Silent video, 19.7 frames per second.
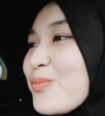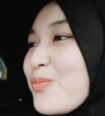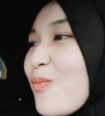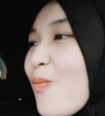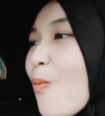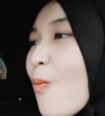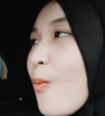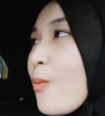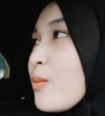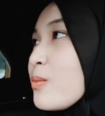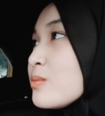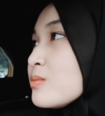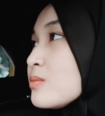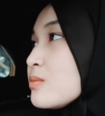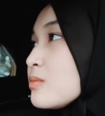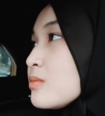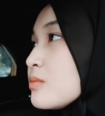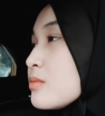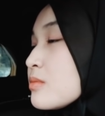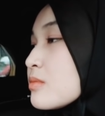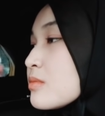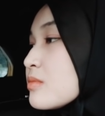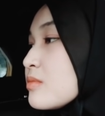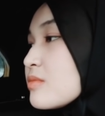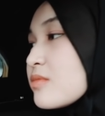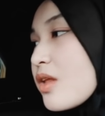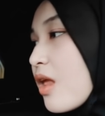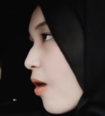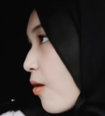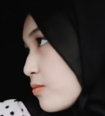diminum sekalian nggak
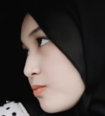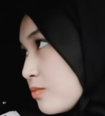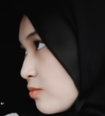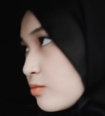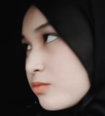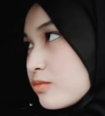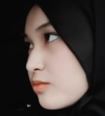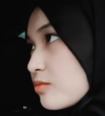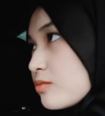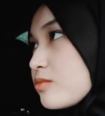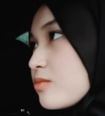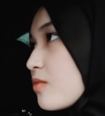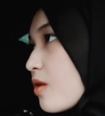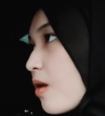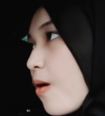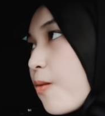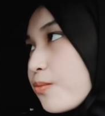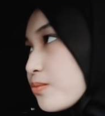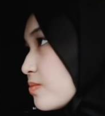nggak